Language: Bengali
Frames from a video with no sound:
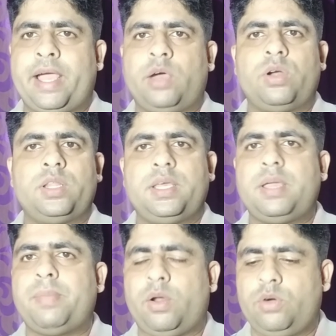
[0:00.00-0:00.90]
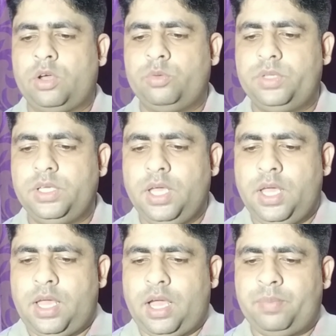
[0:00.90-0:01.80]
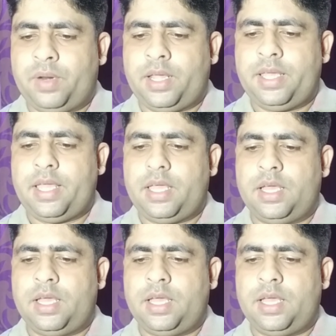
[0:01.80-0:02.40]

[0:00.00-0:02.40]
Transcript: এগারোটা থেকে বারোটা অবধি আপনারা এই